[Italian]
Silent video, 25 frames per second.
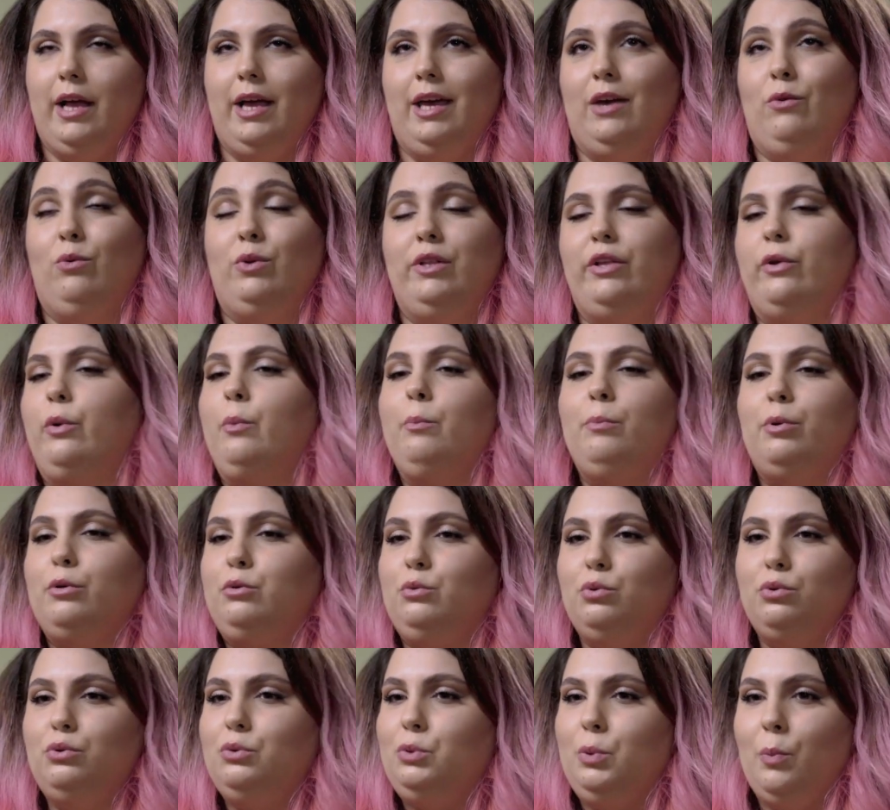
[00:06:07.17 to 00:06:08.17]
che vuol dire un
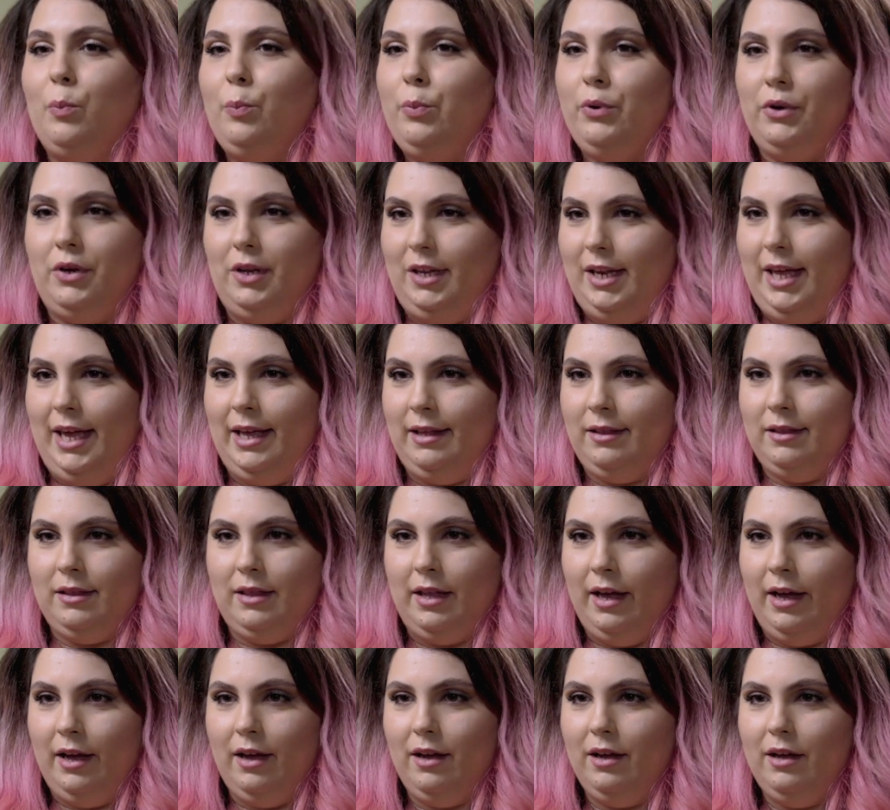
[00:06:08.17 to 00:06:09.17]
po' tutto, un po'
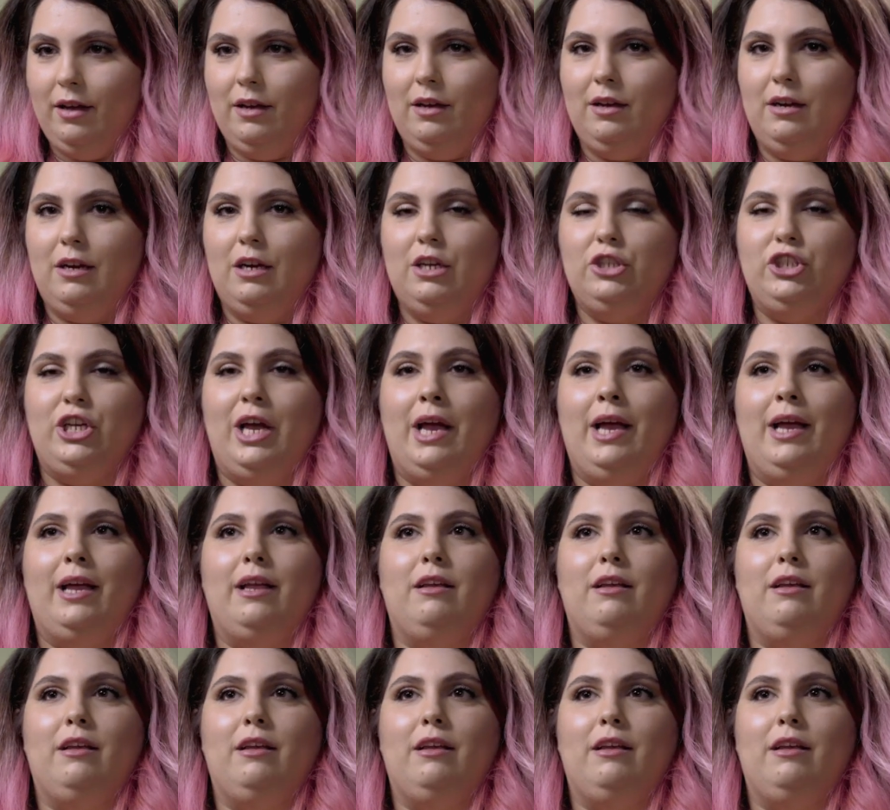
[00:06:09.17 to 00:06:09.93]
niente. Cioè,